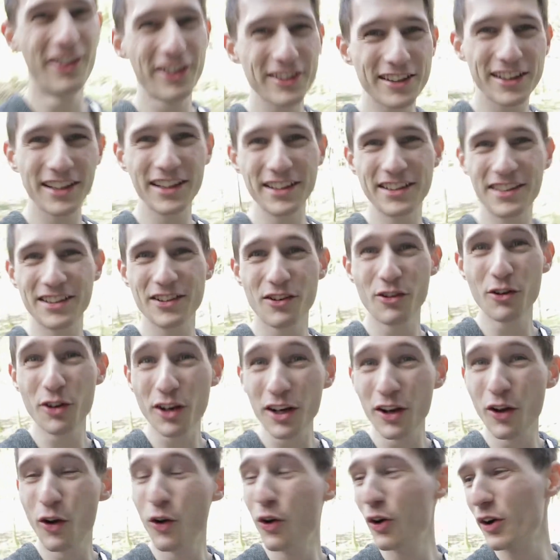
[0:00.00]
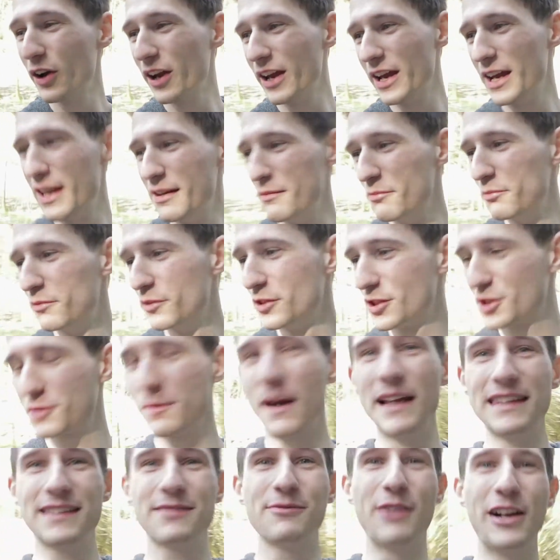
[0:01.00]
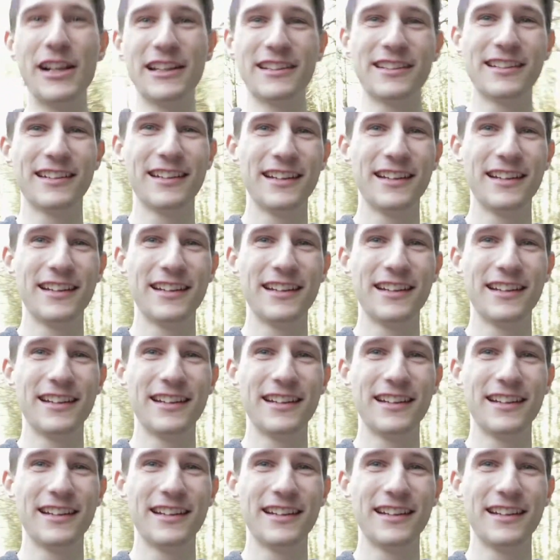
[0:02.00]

wirklich ungelogen im Schwarzwald.